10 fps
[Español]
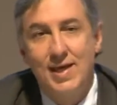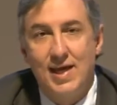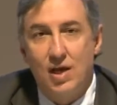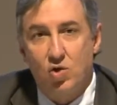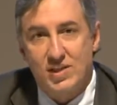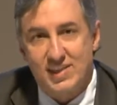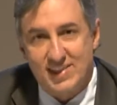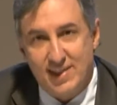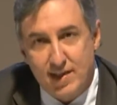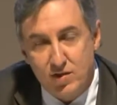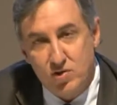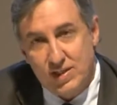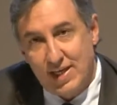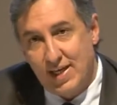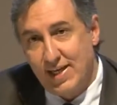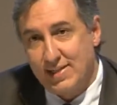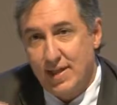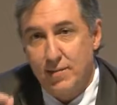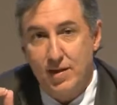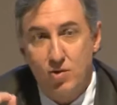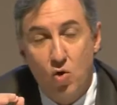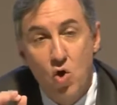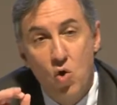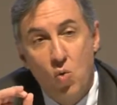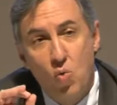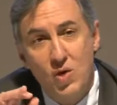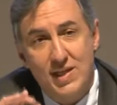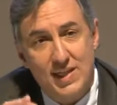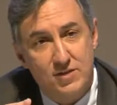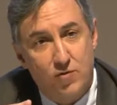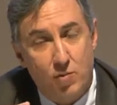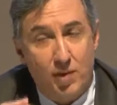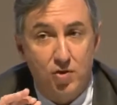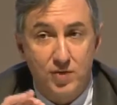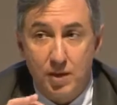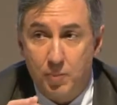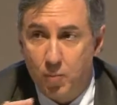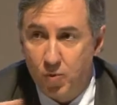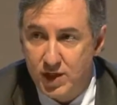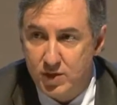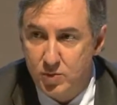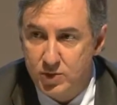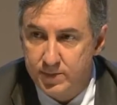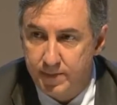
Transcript: Y lo que se está dando es que está habiendo una transformación del populismo,